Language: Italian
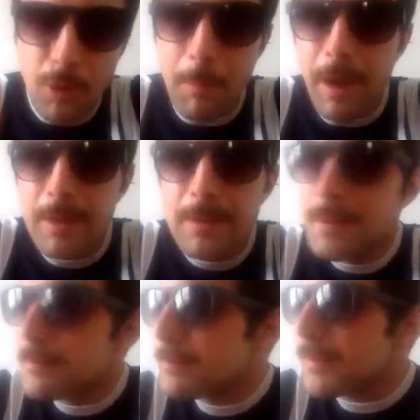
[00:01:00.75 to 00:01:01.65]
Insomma,
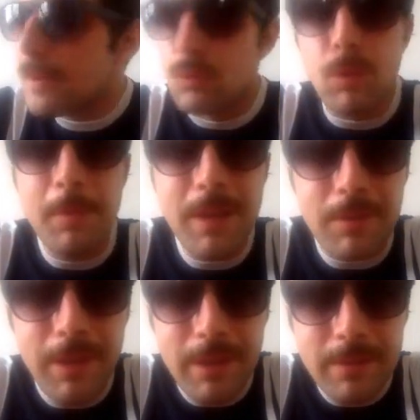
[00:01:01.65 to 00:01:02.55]

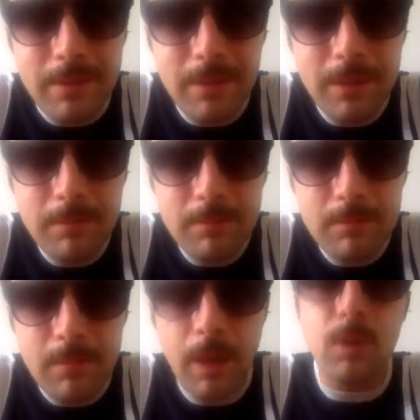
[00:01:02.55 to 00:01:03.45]
2020,
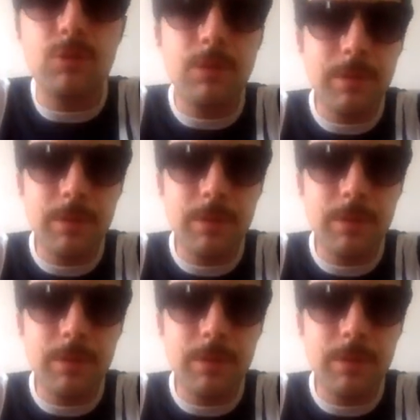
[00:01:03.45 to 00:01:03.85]
e così